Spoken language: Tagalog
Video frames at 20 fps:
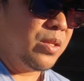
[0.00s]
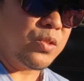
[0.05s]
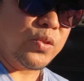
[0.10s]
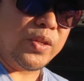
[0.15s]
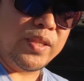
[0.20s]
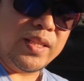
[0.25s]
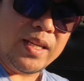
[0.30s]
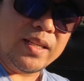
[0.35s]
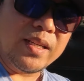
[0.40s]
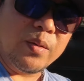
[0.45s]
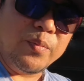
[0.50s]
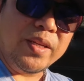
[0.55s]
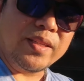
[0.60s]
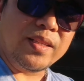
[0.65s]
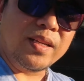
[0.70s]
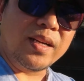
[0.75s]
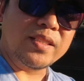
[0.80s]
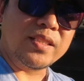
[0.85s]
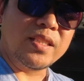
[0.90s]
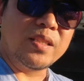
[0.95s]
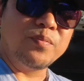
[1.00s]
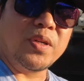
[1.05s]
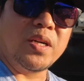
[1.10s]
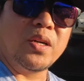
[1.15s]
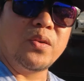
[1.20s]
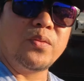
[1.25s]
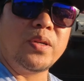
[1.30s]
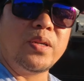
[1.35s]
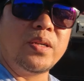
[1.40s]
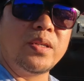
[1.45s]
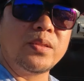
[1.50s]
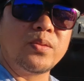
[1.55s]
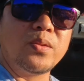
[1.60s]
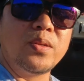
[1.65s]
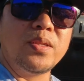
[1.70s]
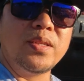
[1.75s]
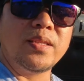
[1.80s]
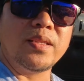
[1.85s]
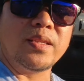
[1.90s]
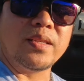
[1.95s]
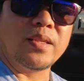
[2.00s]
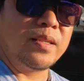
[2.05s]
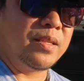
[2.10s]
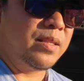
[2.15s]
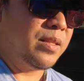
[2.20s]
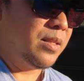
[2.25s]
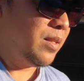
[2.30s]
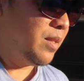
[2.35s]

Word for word: So ginagamitan kasi ng power tool yan eh.